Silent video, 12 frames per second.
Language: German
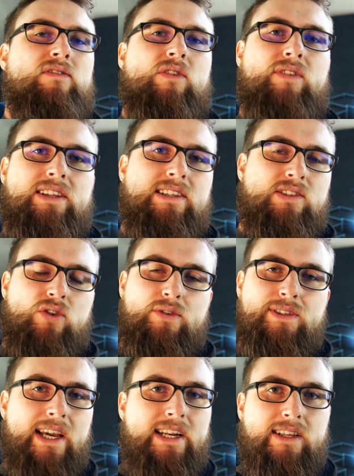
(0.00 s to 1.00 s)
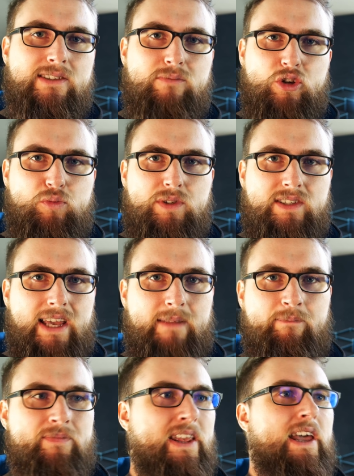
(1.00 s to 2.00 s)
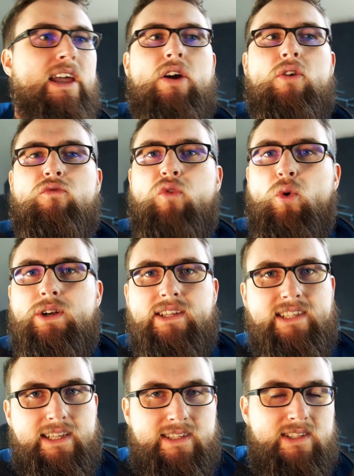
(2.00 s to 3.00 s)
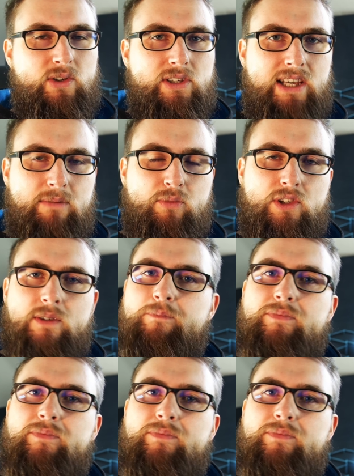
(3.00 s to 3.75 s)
wenn wir diesen Container zum Beispiel scannen, wo das ganze Zeug hin muss.